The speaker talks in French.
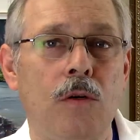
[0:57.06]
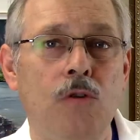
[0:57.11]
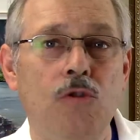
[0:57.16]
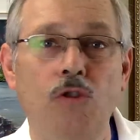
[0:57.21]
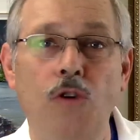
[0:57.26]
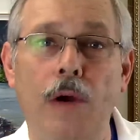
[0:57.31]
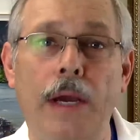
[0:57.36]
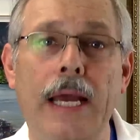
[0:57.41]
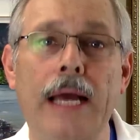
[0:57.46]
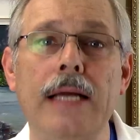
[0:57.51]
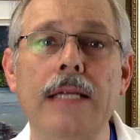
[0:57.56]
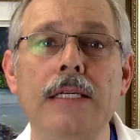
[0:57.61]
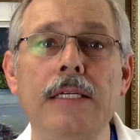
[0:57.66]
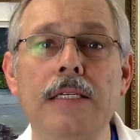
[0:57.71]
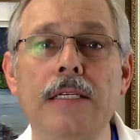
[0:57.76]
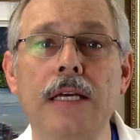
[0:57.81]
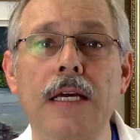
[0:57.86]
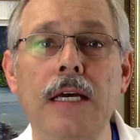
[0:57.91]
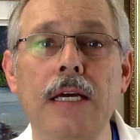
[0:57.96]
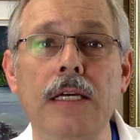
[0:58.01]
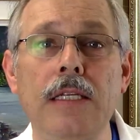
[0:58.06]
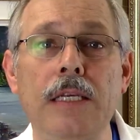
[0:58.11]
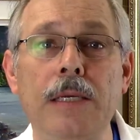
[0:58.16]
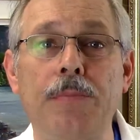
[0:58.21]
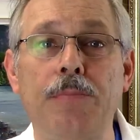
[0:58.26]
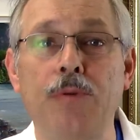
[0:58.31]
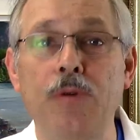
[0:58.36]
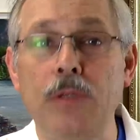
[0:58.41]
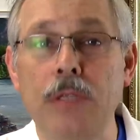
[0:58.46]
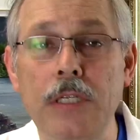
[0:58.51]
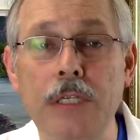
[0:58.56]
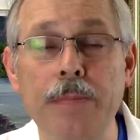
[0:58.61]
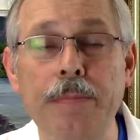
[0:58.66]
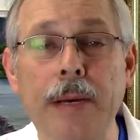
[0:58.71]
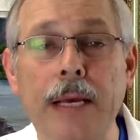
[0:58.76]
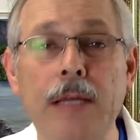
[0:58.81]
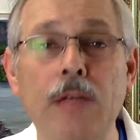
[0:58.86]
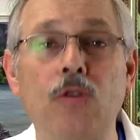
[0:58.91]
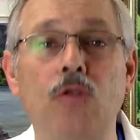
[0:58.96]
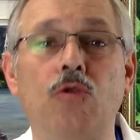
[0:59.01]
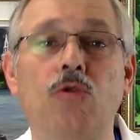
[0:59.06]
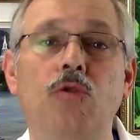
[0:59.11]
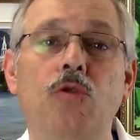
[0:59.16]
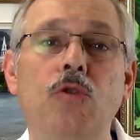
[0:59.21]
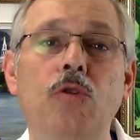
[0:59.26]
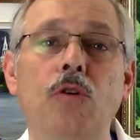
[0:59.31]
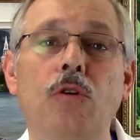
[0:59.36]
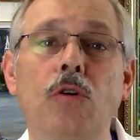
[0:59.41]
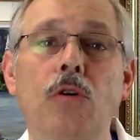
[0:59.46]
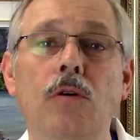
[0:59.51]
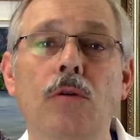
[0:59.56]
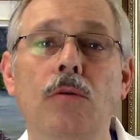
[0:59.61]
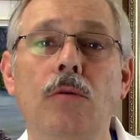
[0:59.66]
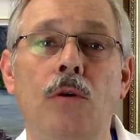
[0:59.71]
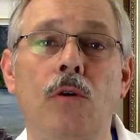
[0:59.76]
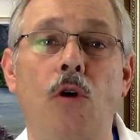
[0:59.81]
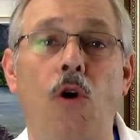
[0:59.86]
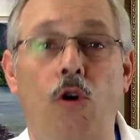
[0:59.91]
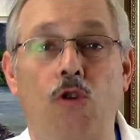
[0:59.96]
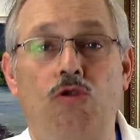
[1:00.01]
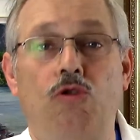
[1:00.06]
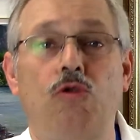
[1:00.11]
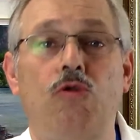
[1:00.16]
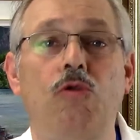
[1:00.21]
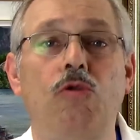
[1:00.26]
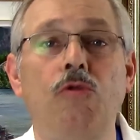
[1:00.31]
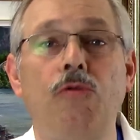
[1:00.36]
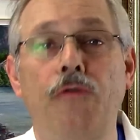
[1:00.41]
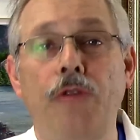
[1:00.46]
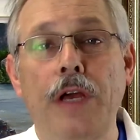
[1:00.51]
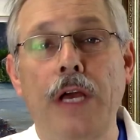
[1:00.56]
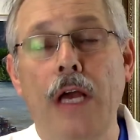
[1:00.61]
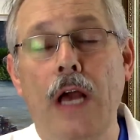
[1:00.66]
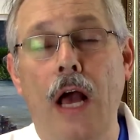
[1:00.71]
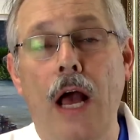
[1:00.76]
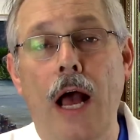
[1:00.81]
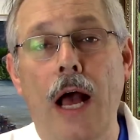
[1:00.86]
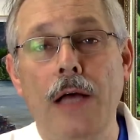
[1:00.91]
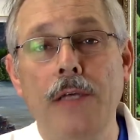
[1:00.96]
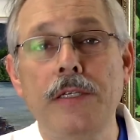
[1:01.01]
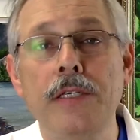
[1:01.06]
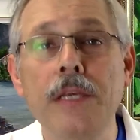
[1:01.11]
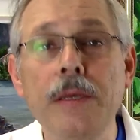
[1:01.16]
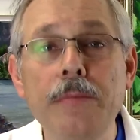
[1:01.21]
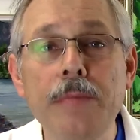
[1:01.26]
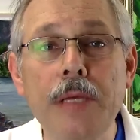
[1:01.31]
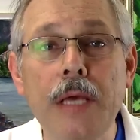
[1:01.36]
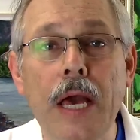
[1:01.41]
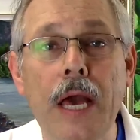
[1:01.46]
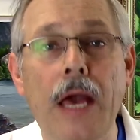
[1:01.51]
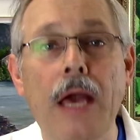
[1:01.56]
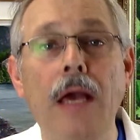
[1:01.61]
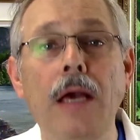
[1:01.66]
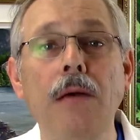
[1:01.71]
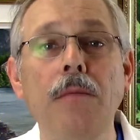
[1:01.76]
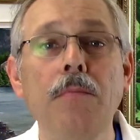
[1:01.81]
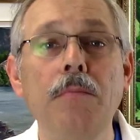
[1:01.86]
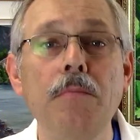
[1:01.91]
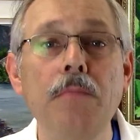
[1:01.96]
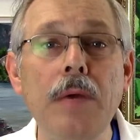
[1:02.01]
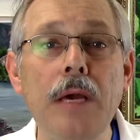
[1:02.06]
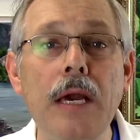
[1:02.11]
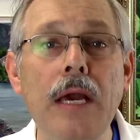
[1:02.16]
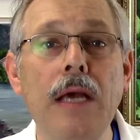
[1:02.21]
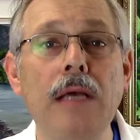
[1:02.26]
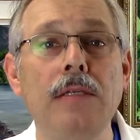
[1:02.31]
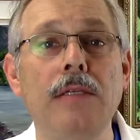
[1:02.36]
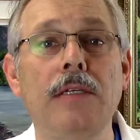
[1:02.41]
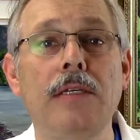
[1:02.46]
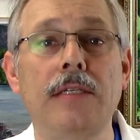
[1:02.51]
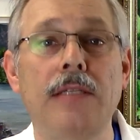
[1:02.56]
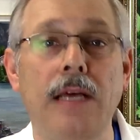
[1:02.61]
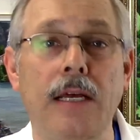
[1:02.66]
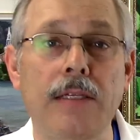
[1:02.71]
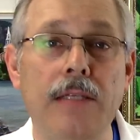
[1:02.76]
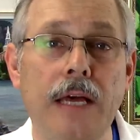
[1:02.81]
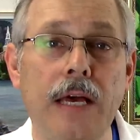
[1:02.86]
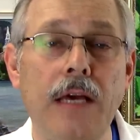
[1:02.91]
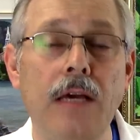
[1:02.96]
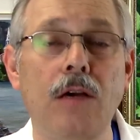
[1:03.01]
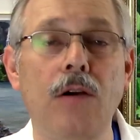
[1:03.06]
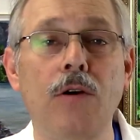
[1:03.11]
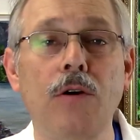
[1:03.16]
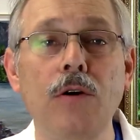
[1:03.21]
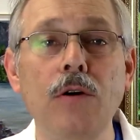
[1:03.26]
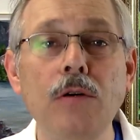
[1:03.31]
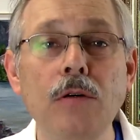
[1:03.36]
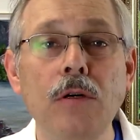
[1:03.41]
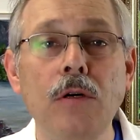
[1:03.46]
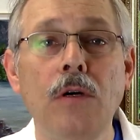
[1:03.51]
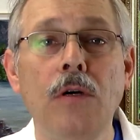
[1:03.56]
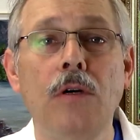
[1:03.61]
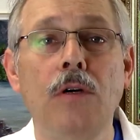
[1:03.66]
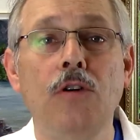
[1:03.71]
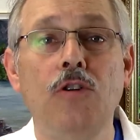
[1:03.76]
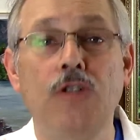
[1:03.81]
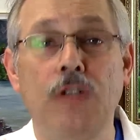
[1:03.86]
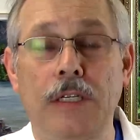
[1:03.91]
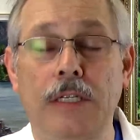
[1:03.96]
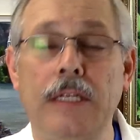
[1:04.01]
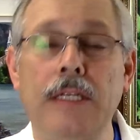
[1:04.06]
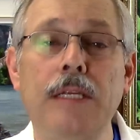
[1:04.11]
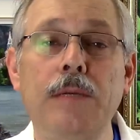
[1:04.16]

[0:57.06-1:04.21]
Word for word: Je réalisais des petites peintures que je trouvais assez bien, mais c'est certain que j'étais